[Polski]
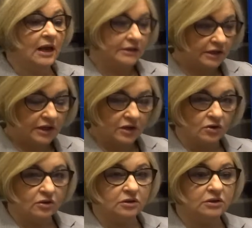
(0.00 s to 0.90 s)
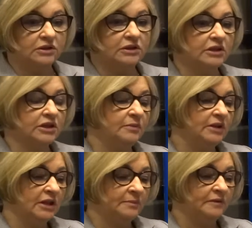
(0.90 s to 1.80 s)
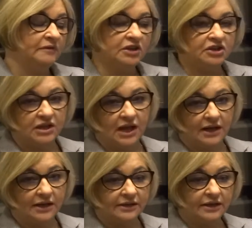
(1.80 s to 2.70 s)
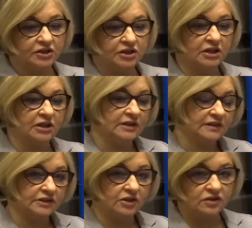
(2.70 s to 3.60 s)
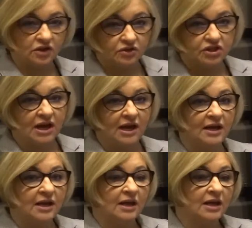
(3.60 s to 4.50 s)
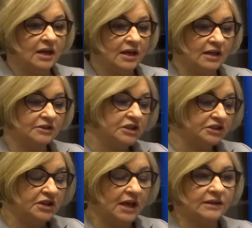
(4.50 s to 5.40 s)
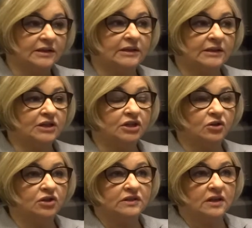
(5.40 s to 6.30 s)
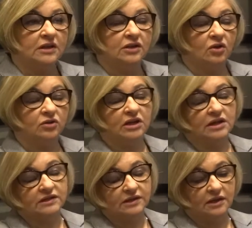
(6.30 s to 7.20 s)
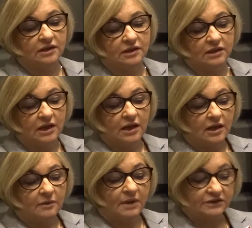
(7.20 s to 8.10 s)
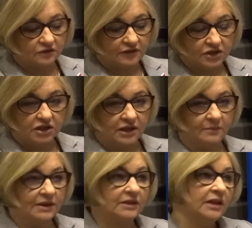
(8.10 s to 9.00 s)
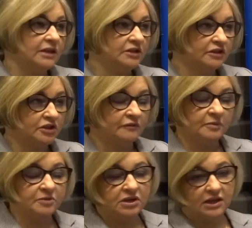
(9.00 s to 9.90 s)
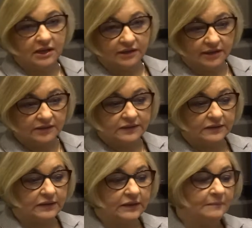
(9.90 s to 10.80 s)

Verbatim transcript: nie tylko gminy Piwniczna, ale też stałego Sącza, Rytra, Także to jest, e, to jest e, bardzo ważny temat. Kiedyś jeszcze w poprzedniej kadencji